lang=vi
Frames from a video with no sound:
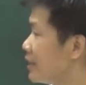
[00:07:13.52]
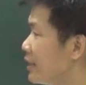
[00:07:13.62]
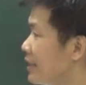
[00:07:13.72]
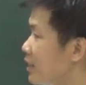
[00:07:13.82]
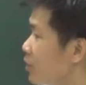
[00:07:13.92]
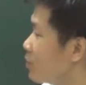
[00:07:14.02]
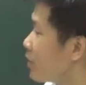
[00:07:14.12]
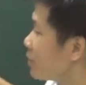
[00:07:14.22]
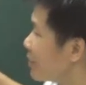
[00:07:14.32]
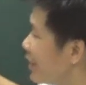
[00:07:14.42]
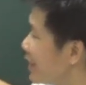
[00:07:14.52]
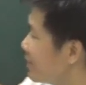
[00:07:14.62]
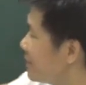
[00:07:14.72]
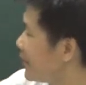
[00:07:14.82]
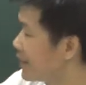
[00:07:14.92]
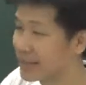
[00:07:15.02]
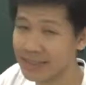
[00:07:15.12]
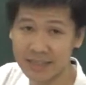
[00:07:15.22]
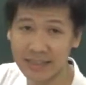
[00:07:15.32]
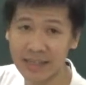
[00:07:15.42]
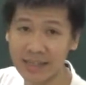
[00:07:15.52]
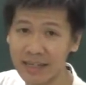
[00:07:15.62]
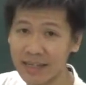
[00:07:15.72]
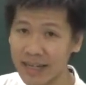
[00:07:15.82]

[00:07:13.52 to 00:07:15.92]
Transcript: thì cũng đồng nghĩa với là CE